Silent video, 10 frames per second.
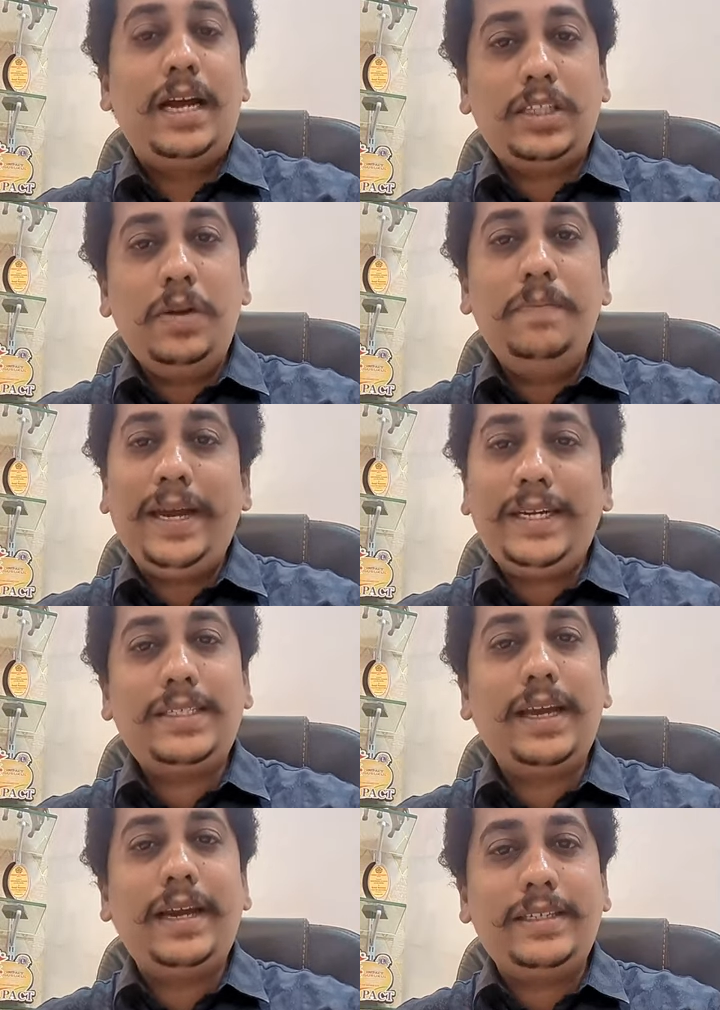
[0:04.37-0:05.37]
అసలు
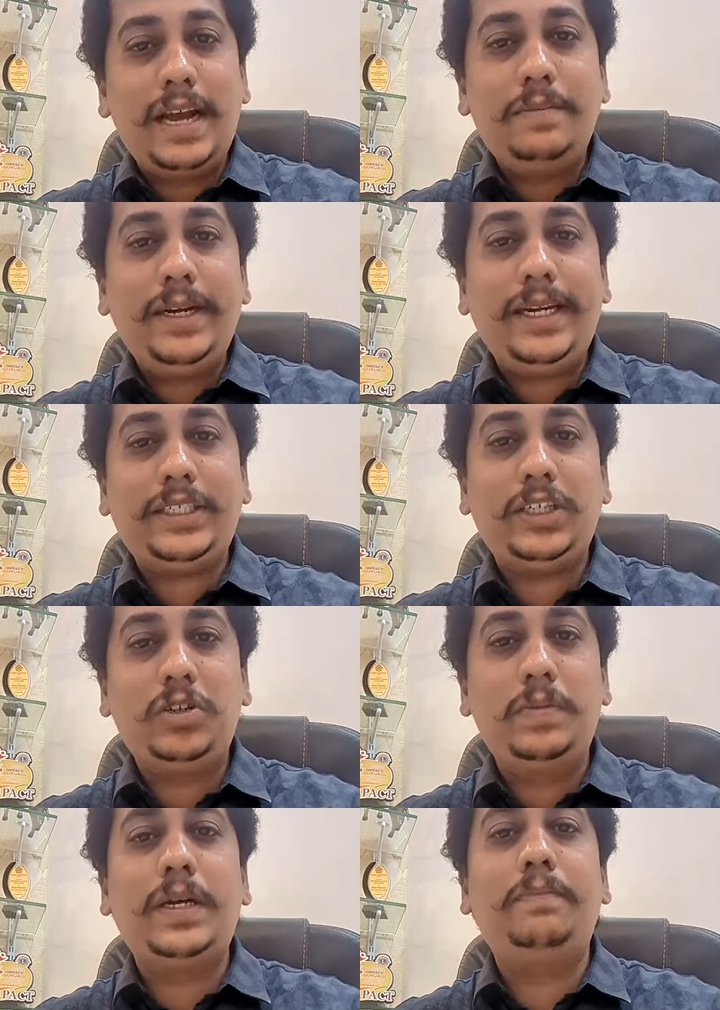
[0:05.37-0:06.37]
మెయిన్స్
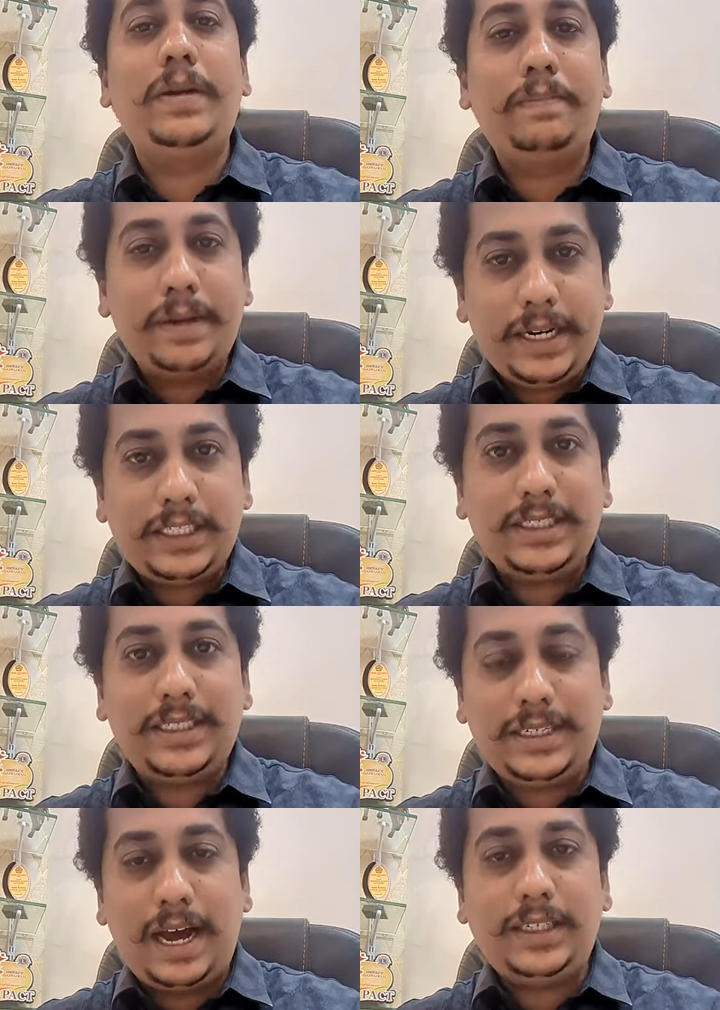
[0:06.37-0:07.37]
ఎగ్జామినేషన్కు మనం ప్రిపరేషన్
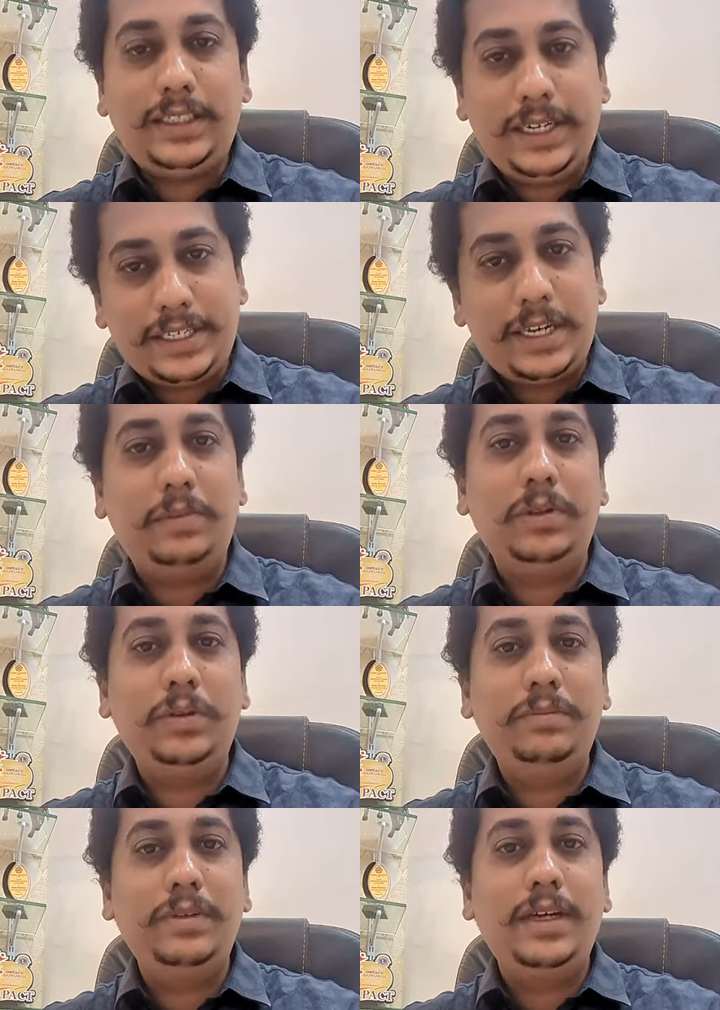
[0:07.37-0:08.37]
స్టార్ట్ చేసే ముందు